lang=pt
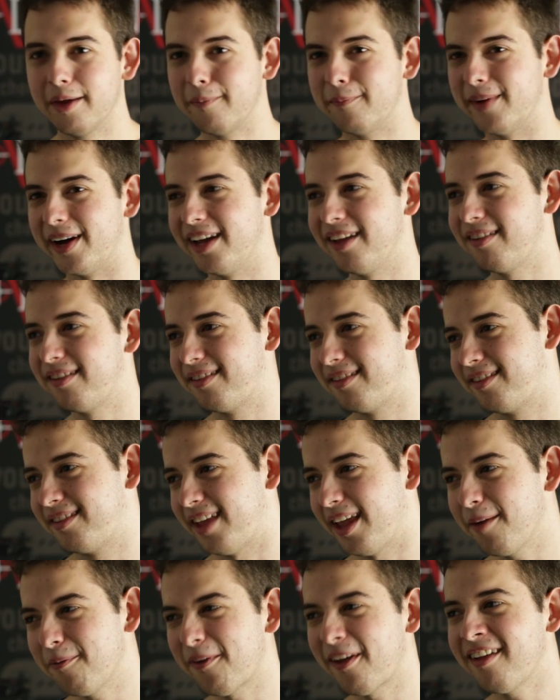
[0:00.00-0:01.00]
Mas
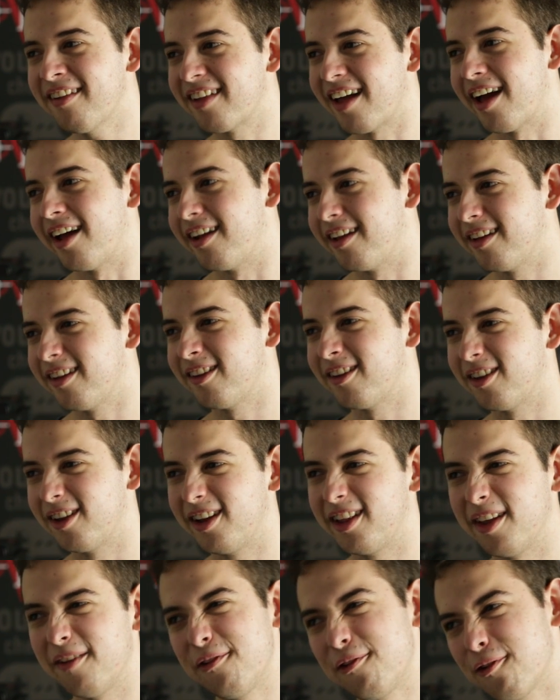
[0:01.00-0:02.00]
tem que pensar, né?
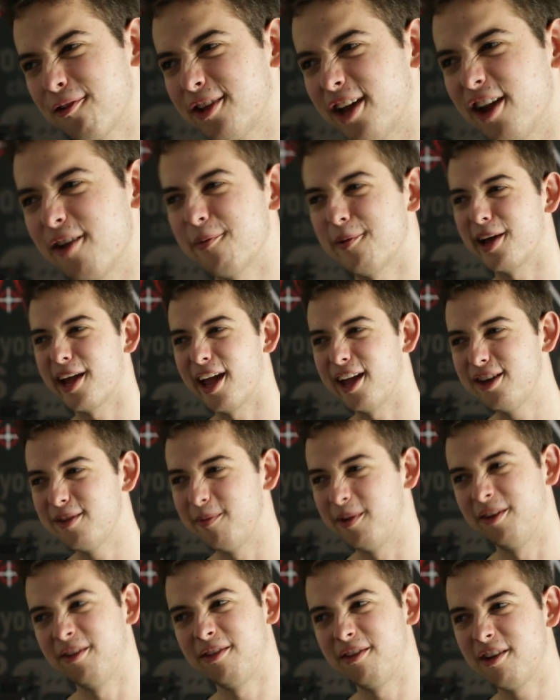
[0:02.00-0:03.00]
Ele teve dificuldade para ganhar de
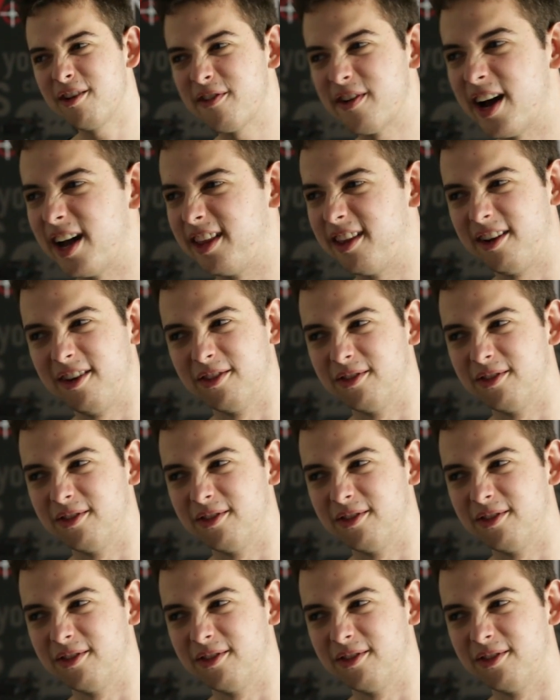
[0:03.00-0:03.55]
mim no Street Fighter.